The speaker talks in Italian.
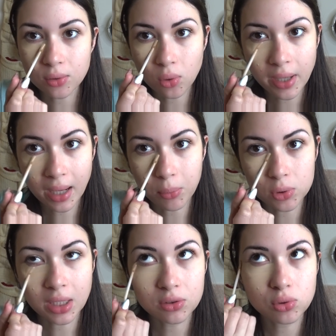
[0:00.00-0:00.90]
non
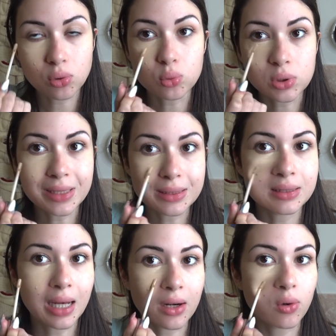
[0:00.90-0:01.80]
amo tanto
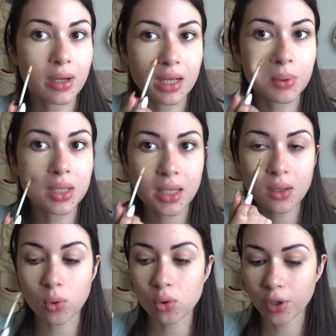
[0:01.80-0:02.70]
utilizzarlo anche
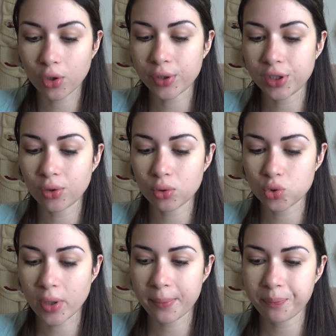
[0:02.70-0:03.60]
perché quello che ho io
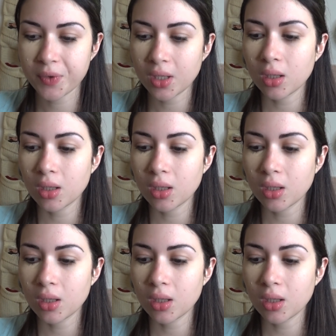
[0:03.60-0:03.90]
cioè